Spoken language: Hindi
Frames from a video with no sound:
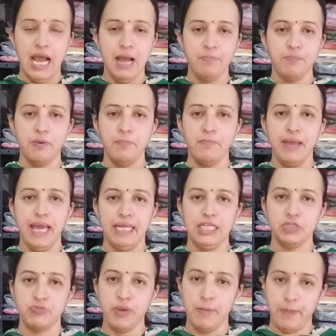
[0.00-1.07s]
आप
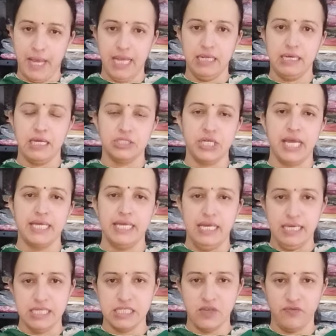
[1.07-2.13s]
मैरिज में पहनकर
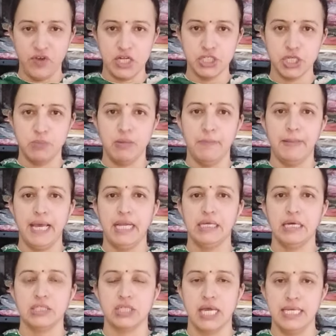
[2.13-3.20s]
जाइए किसी फंक्शन में
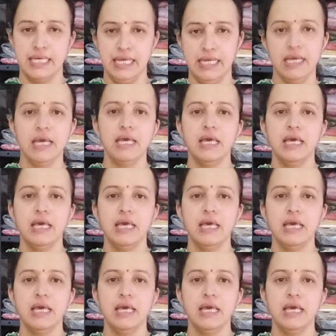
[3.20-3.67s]
पहनकर जाइए